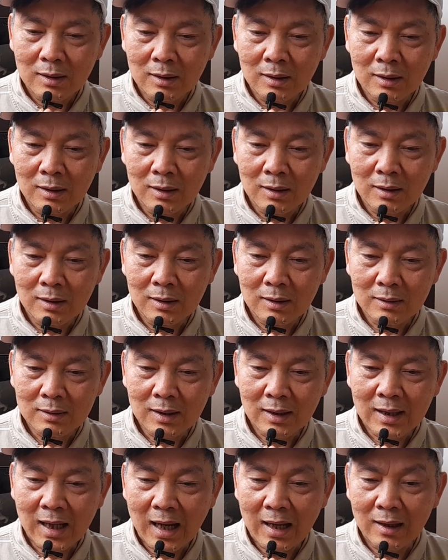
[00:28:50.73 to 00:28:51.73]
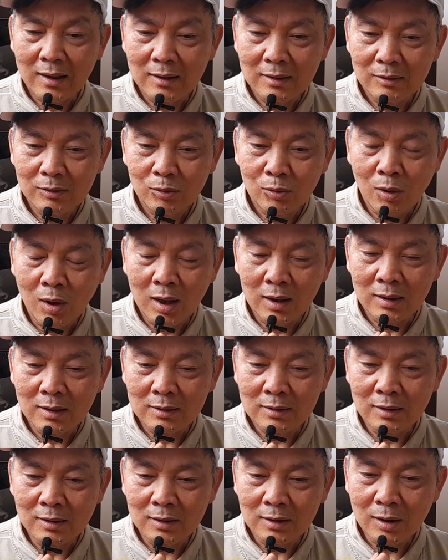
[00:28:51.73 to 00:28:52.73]
uh, cái khăn tròn
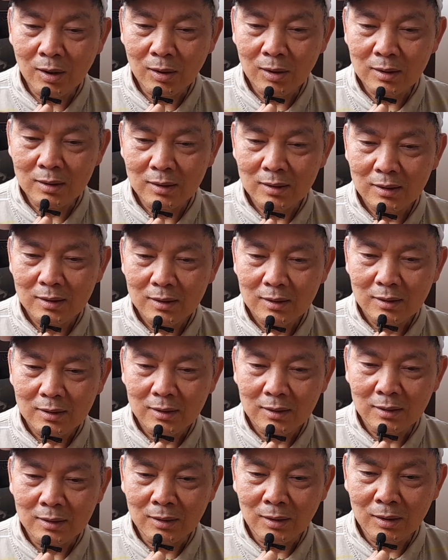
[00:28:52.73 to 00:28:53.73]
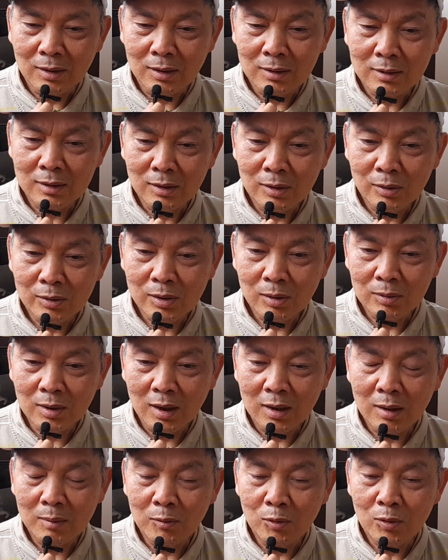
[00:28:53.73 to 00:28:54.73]
lên người thôi rồi họ đi vô siêu
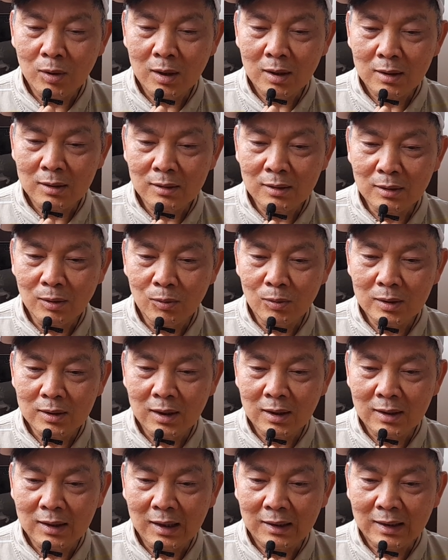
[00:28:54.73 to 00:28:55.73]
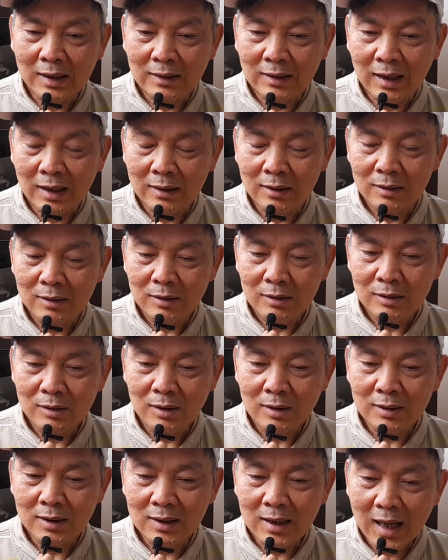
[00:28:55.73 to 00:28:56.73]
thị họ mua nước uống gì nhanh nhanh nhanh
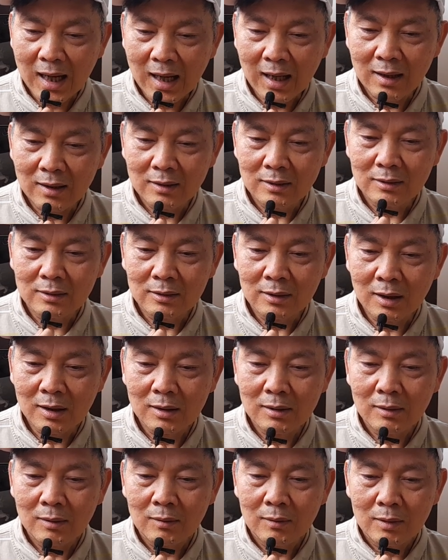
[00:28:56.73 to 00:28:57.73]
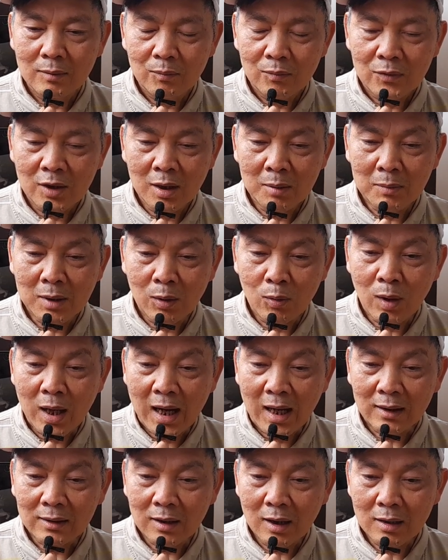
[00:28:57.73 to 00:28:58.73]
họ đi ra đó nhưng mà
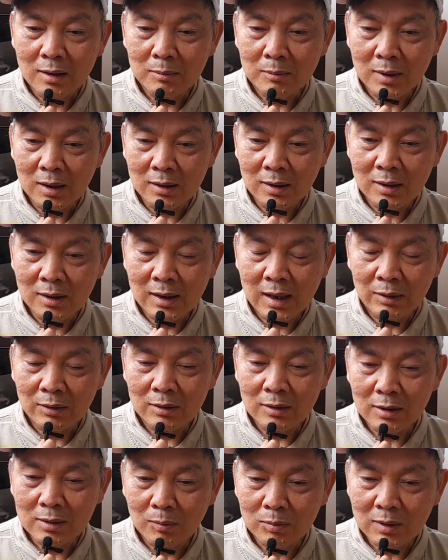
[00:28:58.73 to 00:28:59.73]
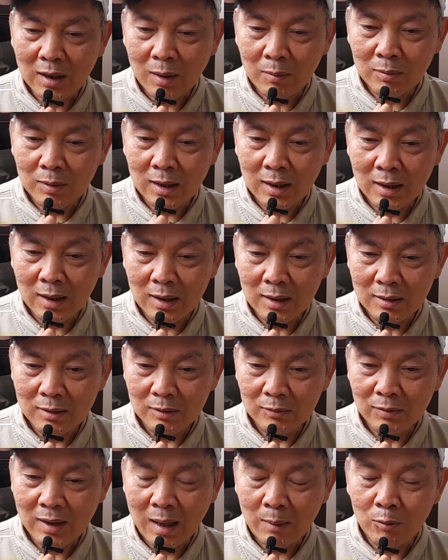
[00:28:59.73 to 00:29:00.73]
khỏa thân mà đi vào những nơi công cộng là
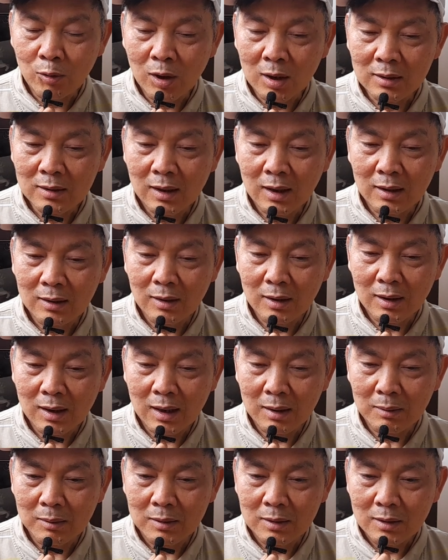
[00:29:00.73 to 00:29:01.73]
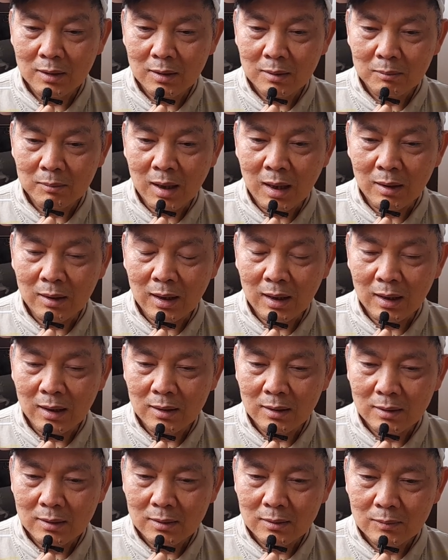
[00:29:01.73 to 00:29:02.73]
phạm luật nha đó là đó là
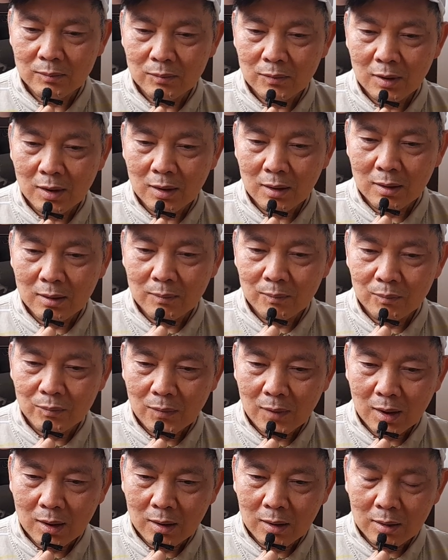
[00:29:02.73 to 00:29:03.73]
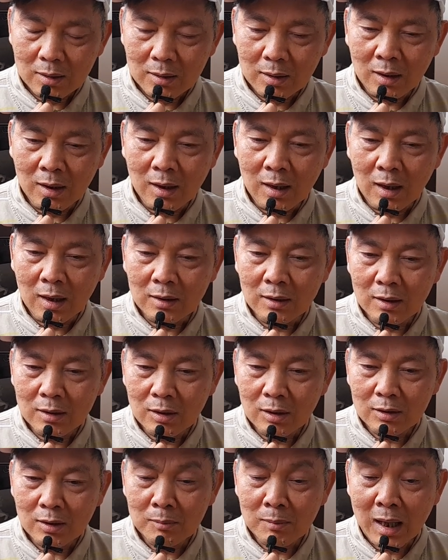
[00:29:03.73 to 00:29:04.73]
nghĩa là ở đức
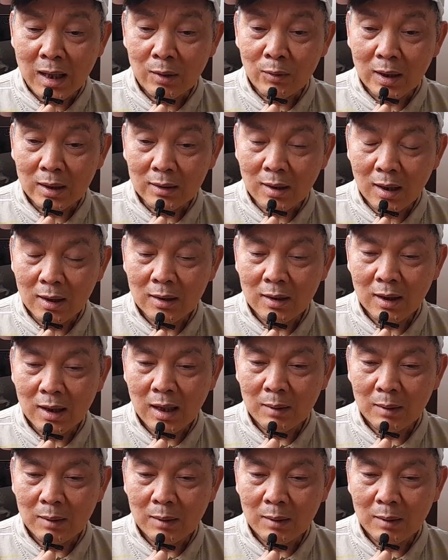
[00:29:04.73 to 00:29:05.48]
có những bãi khỏa thân hay